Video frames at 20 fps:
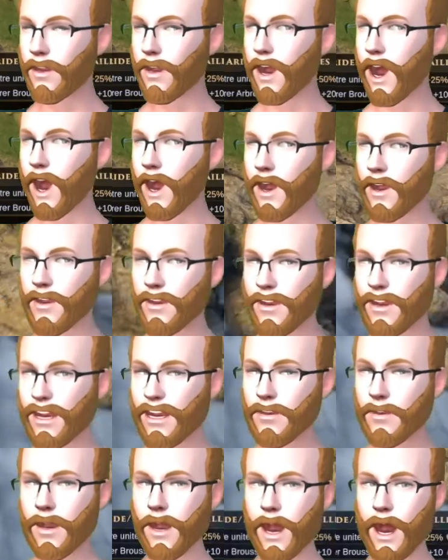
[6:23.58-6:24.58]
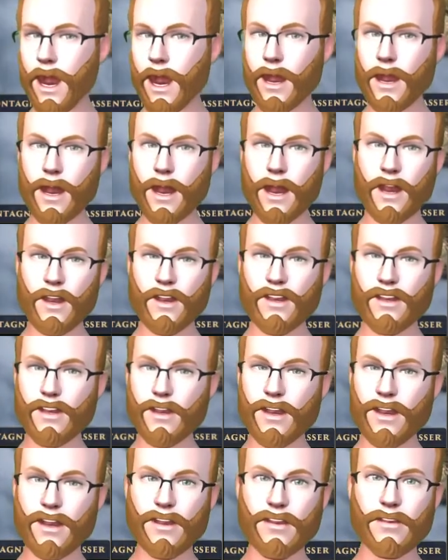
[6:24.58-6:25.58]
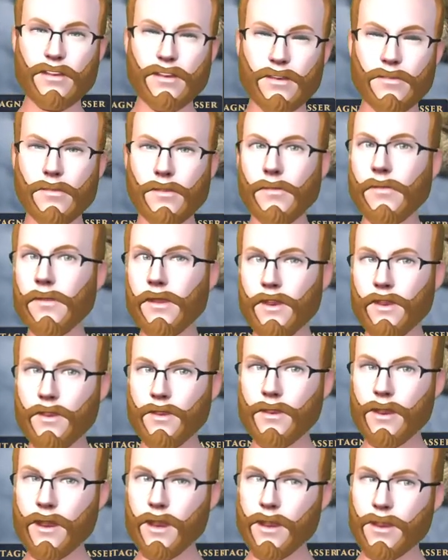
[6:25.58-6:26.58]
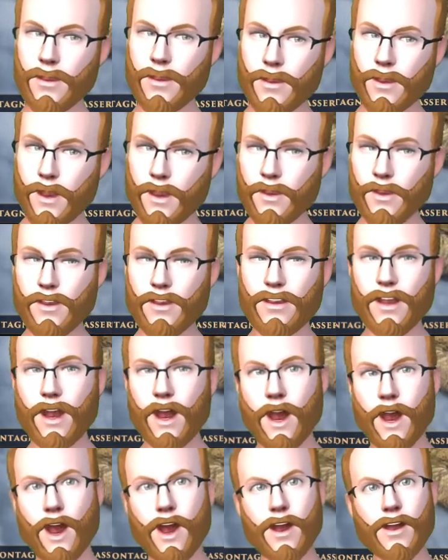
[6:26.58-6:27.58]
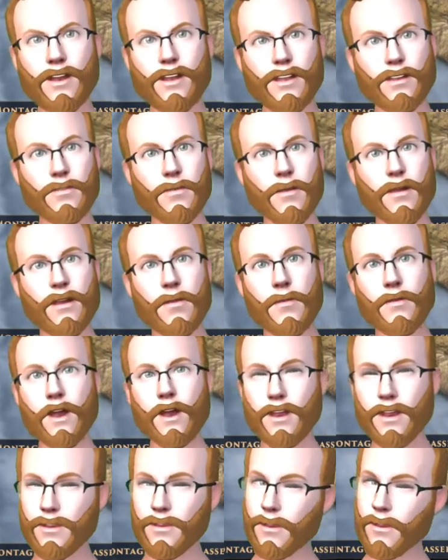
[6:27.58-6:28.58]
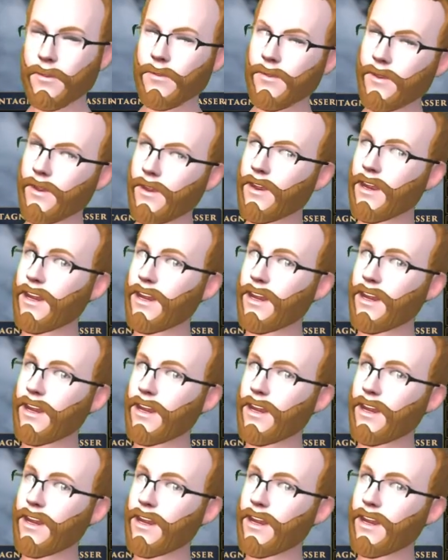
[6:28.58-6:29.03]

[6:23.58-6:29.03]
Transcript: une sorte d'ouvriers, euh, de propagateurs de religion, qui vont vous permettre de construire les